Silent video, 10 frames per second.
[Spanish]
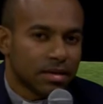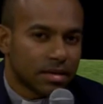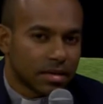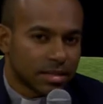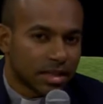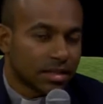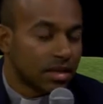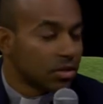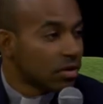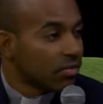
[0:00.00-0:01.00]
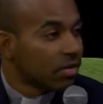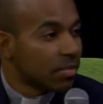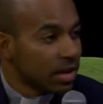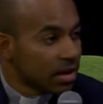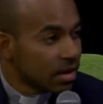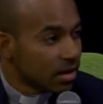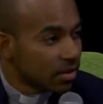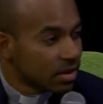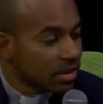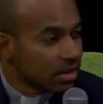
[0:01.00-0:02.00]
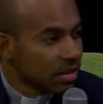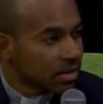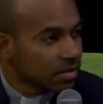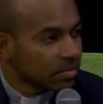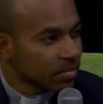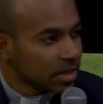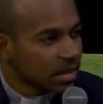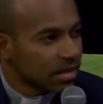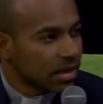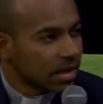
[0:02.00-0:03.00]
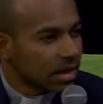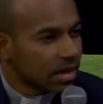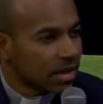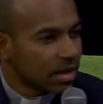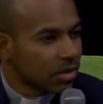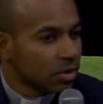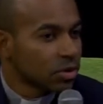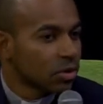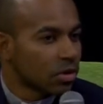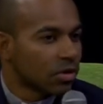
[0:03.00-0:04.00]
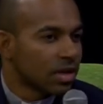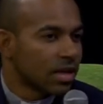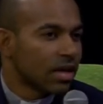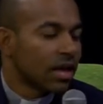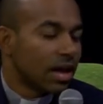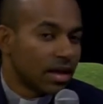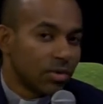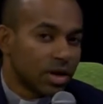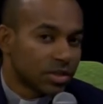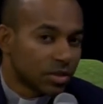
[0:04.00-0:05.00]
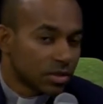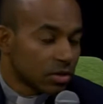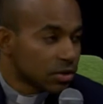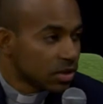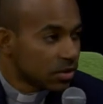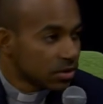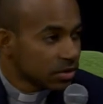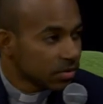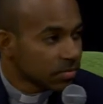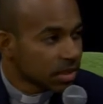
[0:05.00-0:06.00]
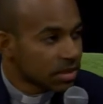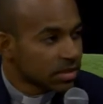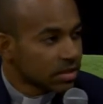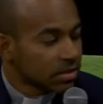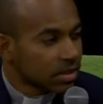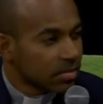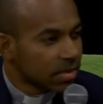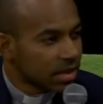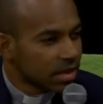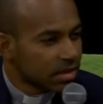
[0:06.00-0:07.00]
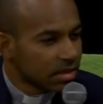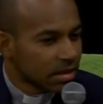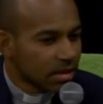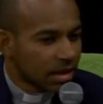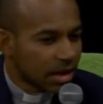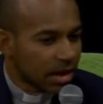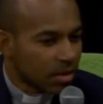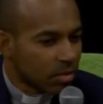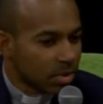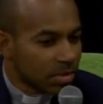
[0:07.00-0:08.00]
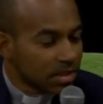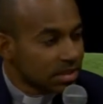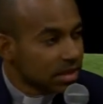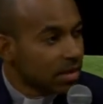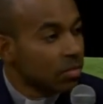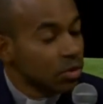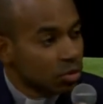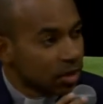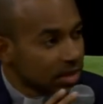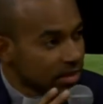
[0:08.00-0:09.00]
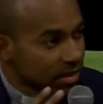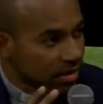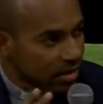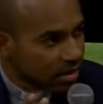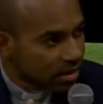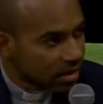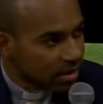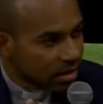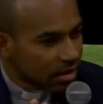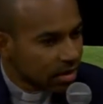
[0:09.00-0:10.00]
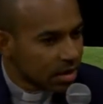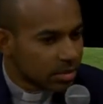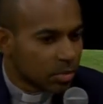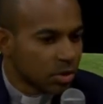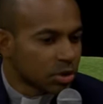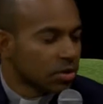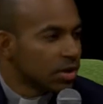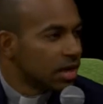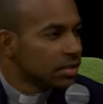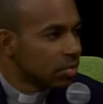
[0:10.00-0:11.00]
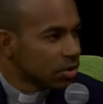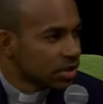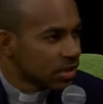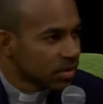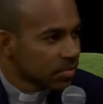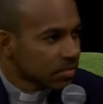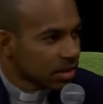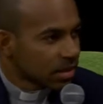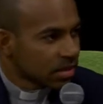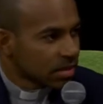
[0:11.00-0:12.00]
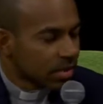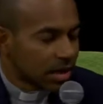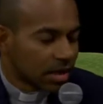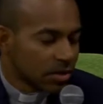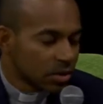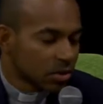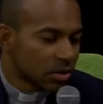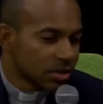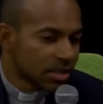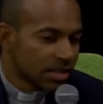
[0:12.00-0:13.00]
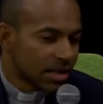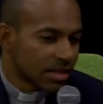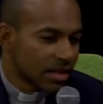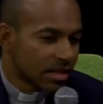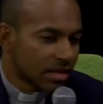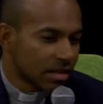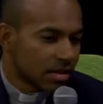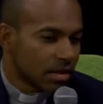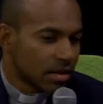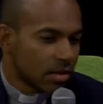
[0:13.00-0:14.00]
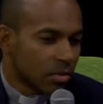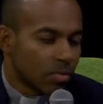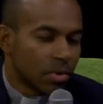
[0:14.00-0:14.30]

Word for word: eh, está teniendo la familia hoy en día de cara no solo a la educación de los hijos, sino también a la convivencia mutua entre el esposo y la esposa. De manera que no solo se trata de un